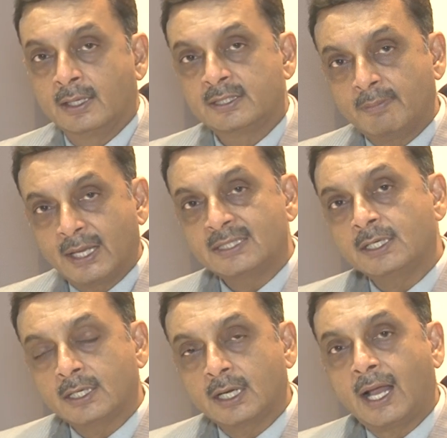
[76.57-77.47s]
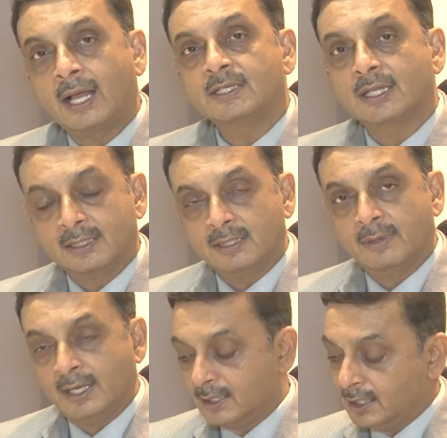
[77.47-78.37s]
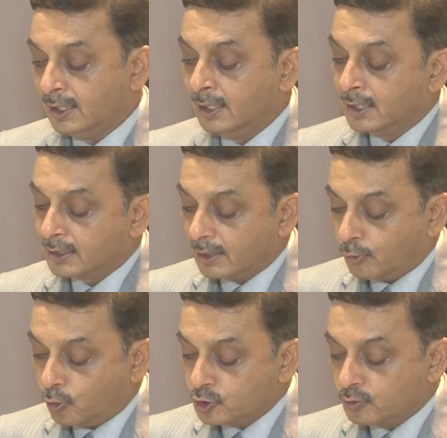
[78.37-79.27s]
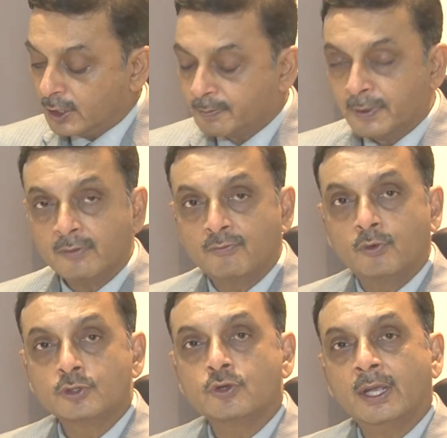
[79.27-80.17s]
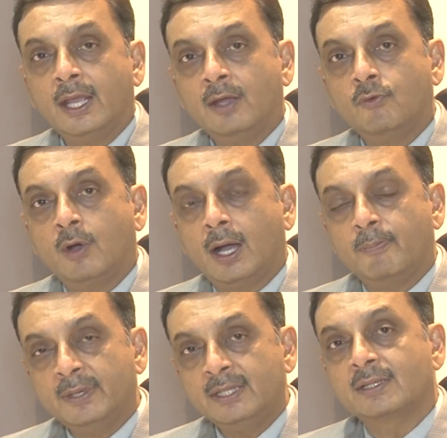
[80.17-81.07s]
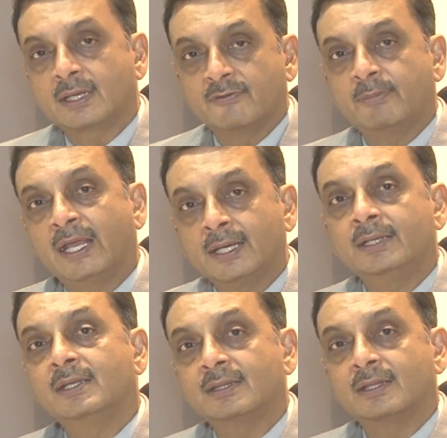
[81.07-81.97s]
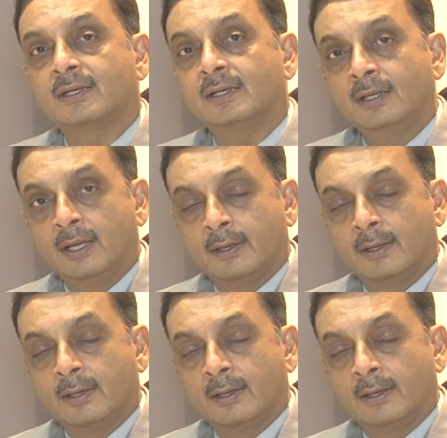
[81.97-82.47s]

जब मासिक आ जाती है बहन की तब उस वक्त पे वो जो है वो अपनी तरफ मैग्नेट की तरह